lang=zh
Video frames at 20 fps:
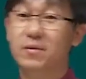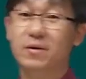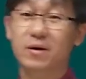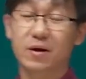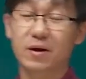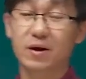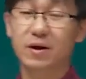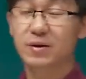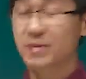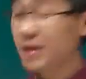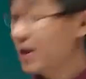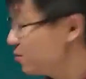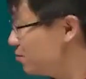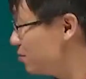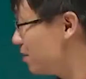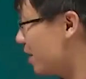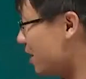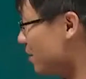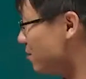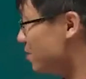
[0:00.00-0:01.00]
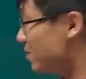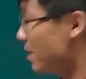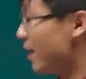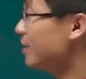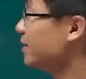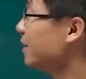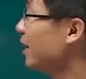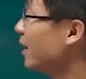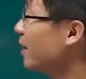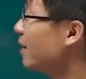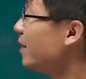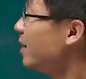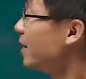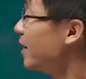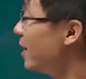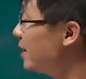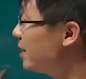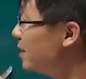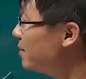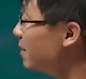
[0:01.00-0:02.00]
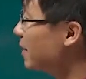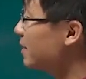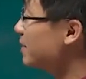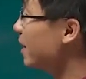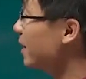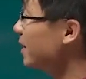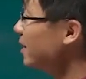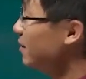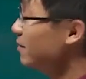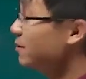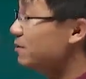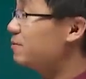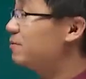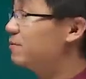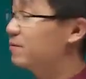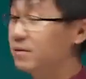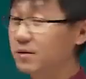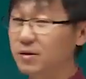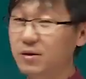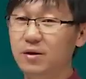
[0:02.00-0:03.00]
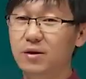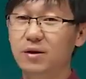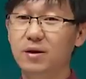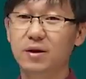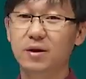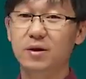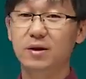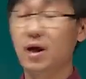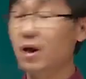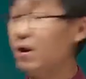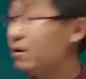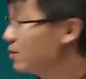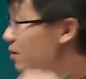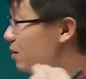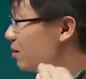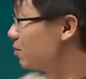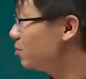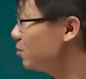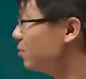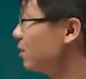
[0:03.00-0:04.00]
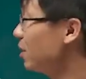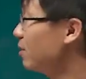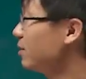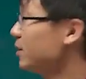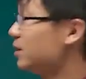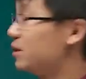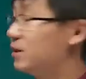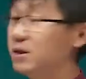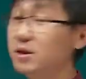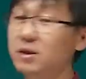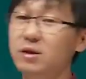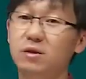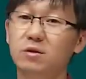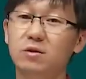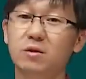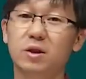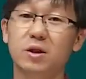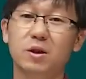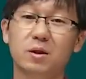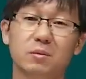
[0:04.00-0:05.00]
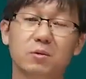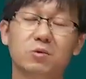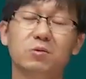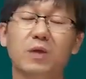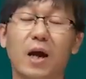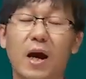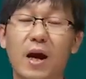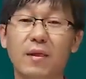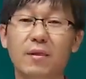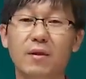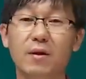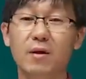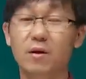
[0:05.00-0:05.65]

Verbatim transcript: 啊，他去联系买家，联系买家以后啊，然后呢去找这个基金，你们去谈。